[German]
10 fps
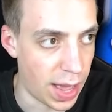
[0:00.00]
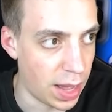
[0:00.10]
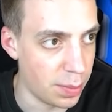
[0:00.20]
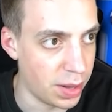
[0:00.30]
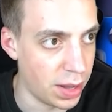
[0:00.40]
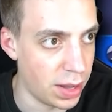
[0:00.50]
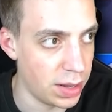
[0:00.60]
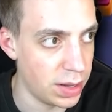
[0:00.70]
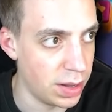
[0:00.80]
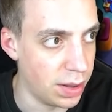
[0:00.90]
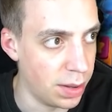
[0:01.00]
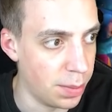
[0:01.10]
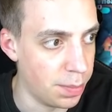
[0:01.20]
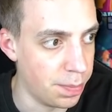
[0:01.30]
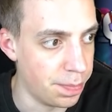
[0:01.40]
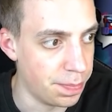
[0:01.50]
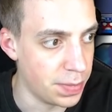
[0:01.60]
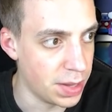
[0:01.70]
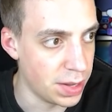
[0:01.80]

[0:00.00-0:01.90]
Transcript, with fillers: aber ähm,